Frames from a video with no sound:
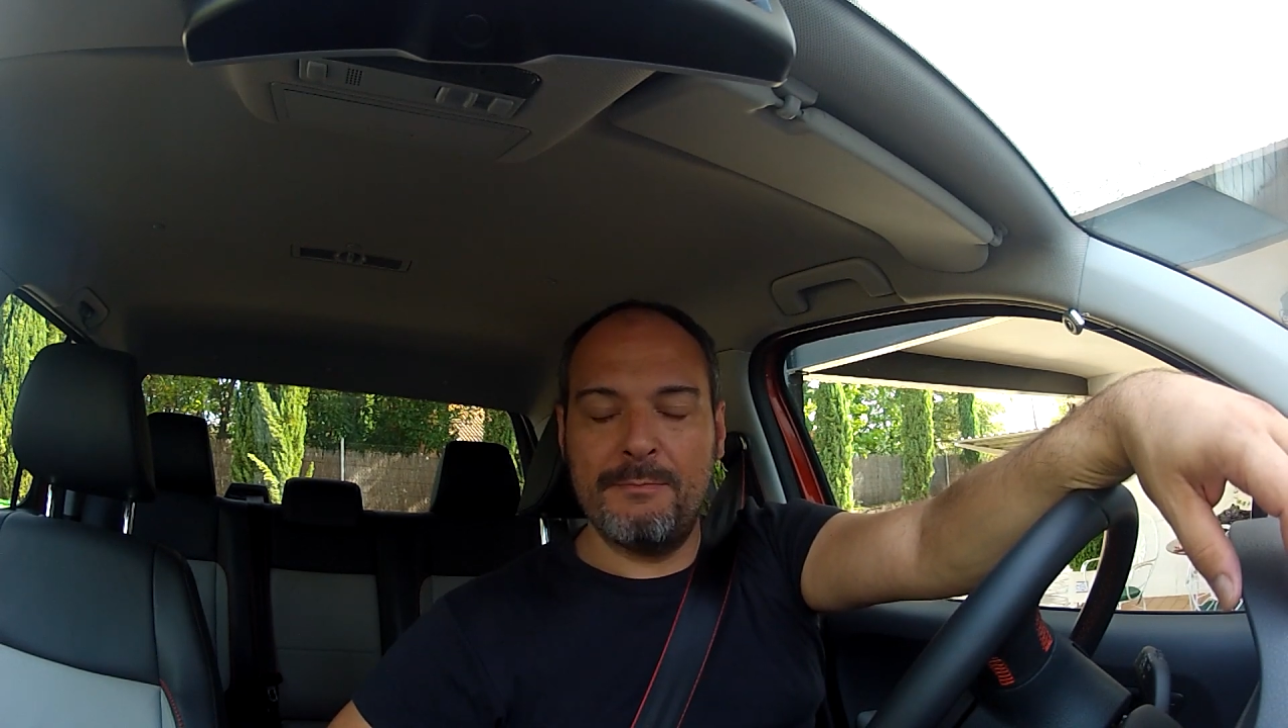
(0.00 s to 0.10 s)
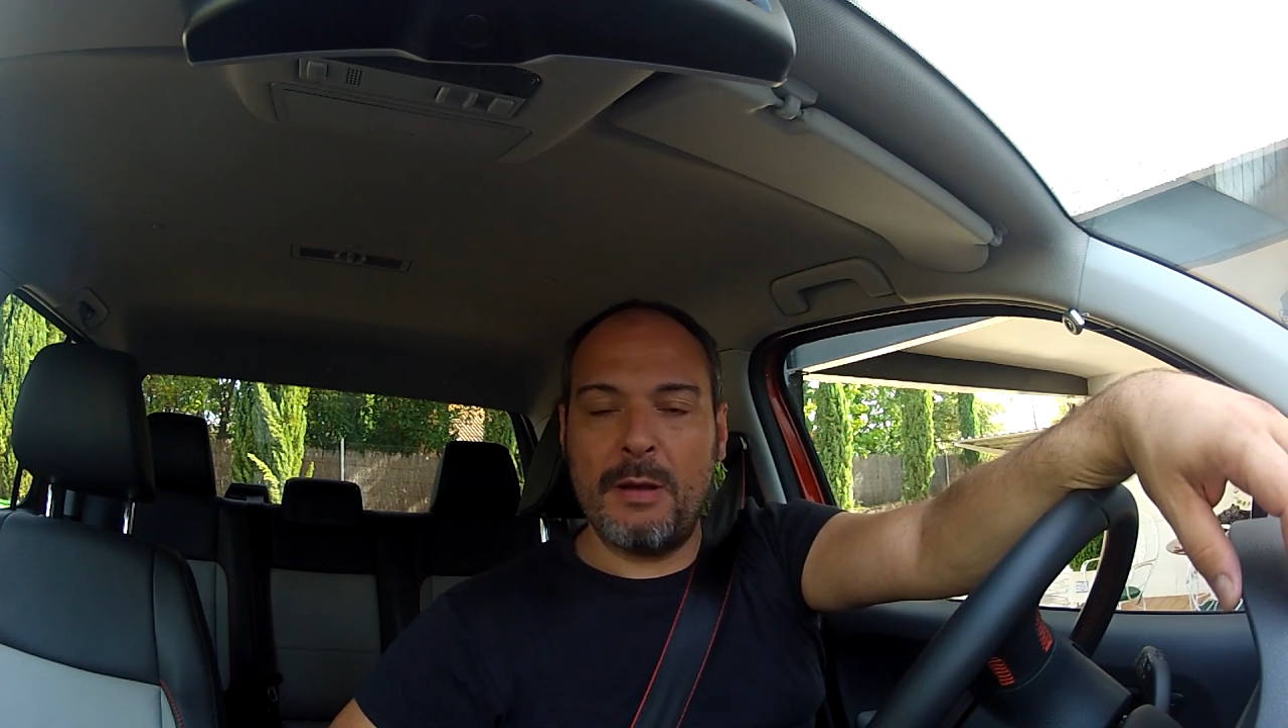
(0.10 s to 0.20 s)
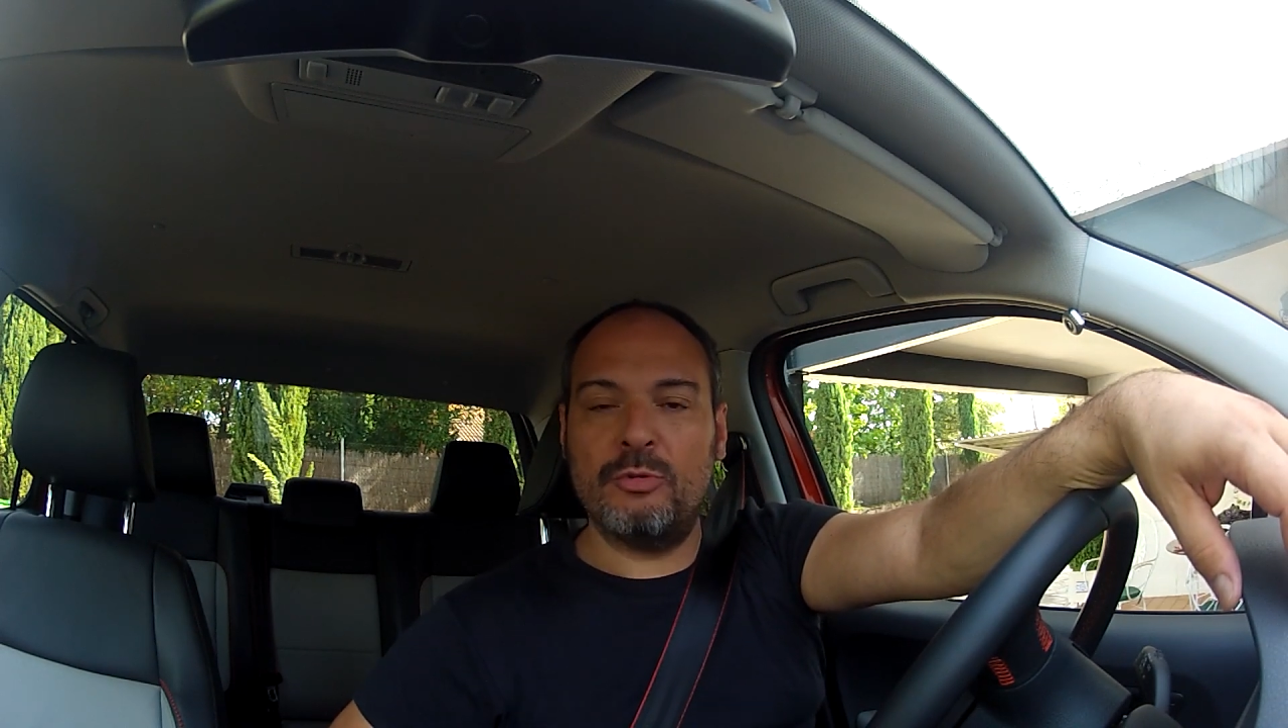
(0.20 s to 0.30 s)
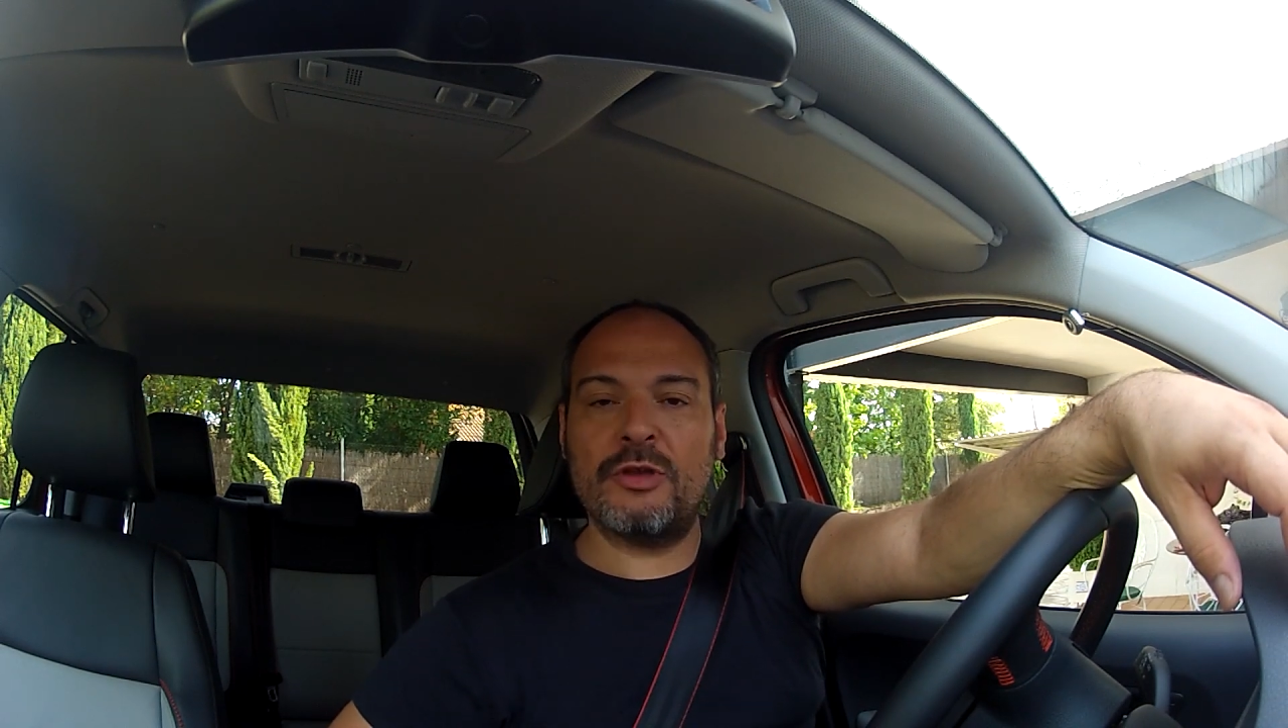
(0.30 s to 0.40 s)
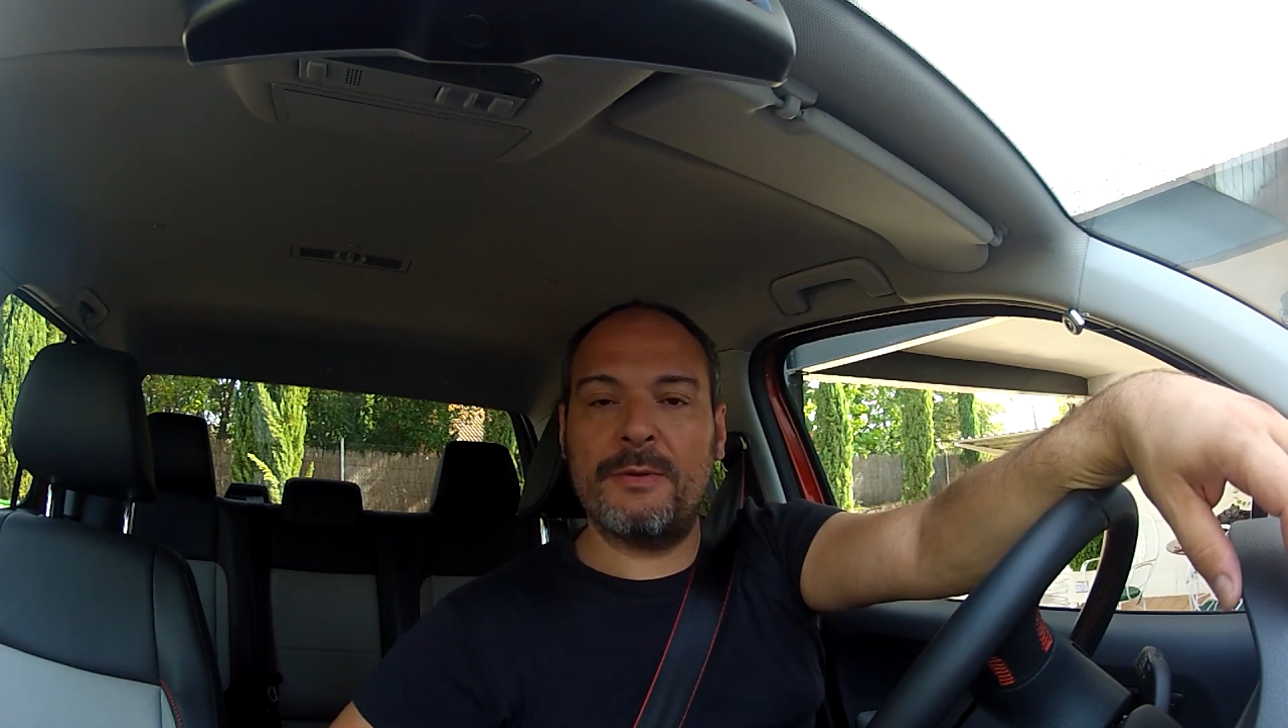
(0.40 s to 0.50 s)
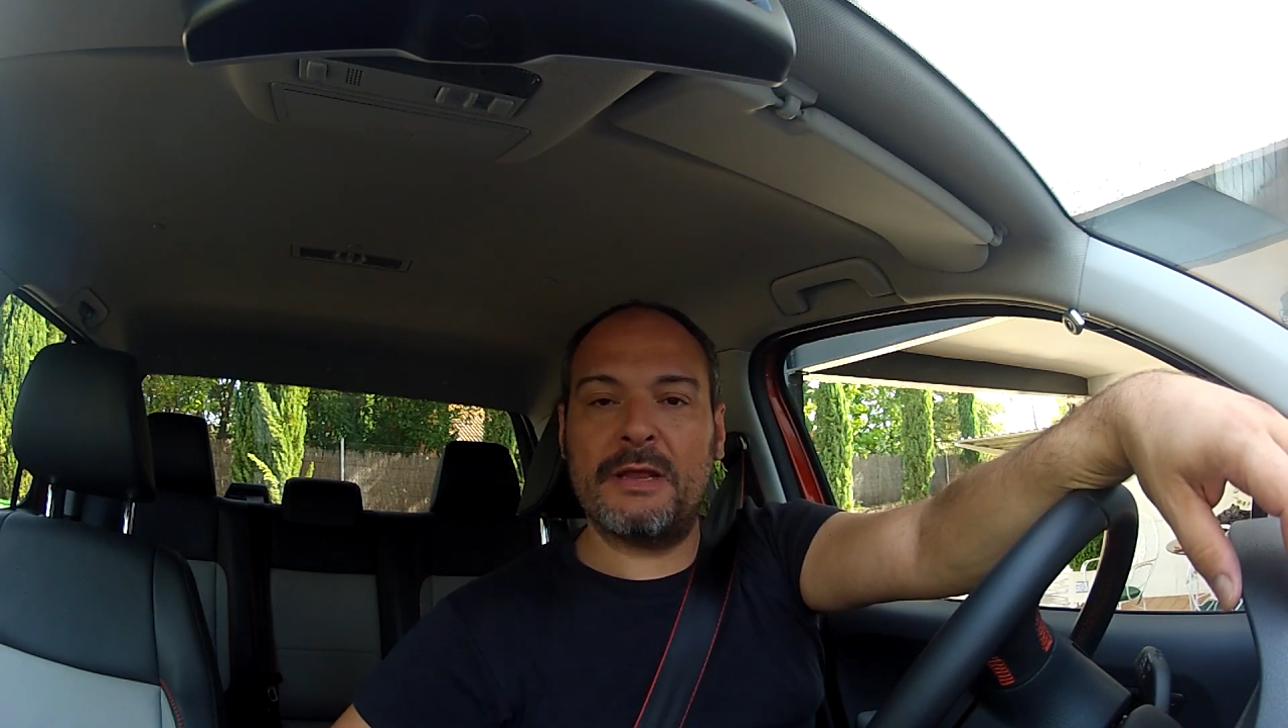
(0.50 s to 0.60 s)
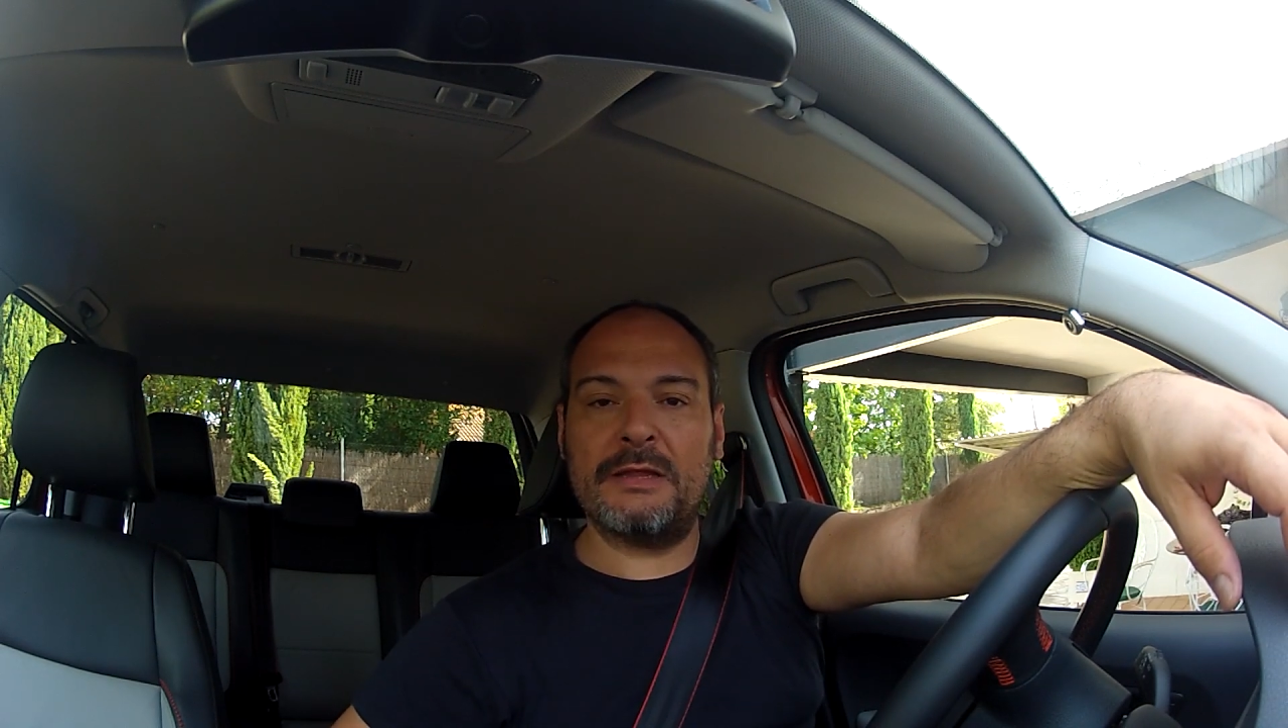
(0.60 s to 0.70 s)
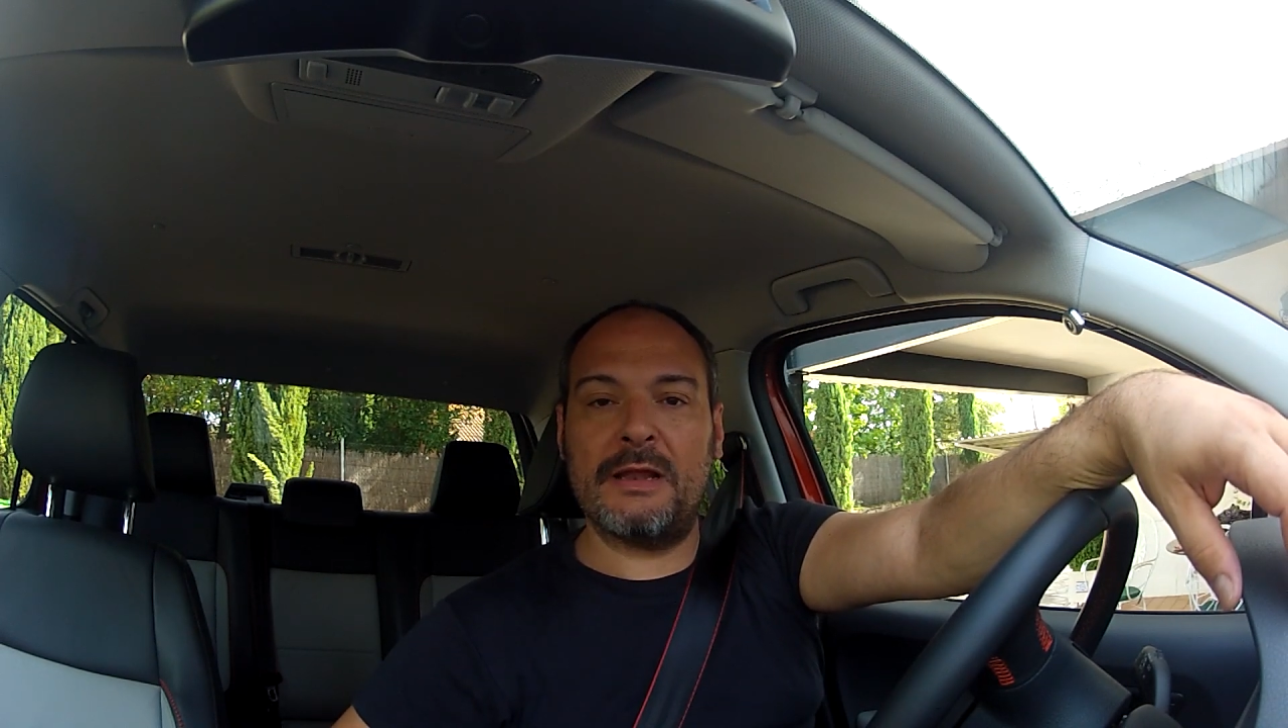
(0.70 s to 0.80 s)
Vamos a ver qué